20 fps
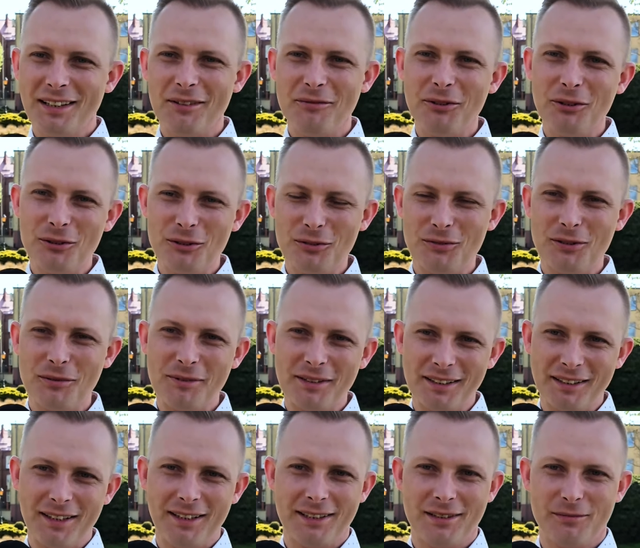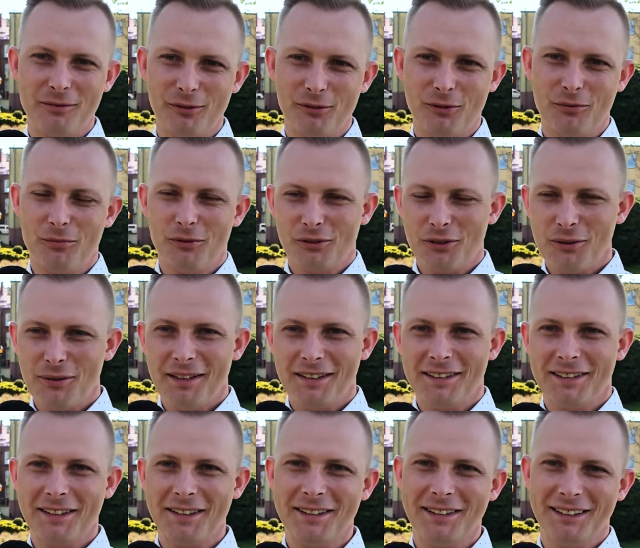wiele minusów, nie będę teraz mówił, bo
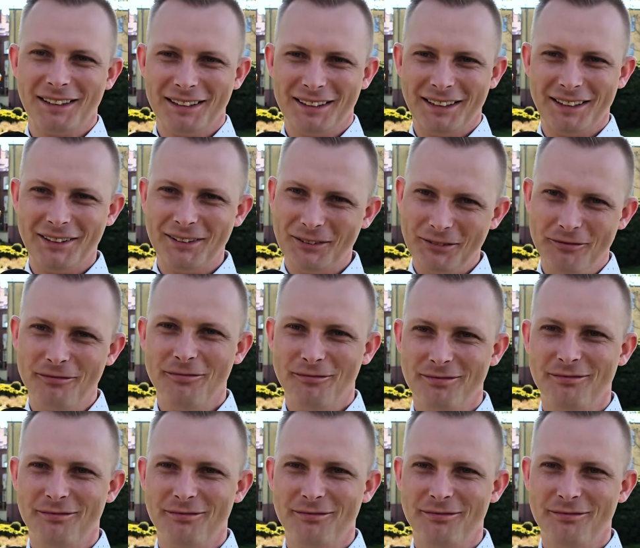nieładnie, dlatego.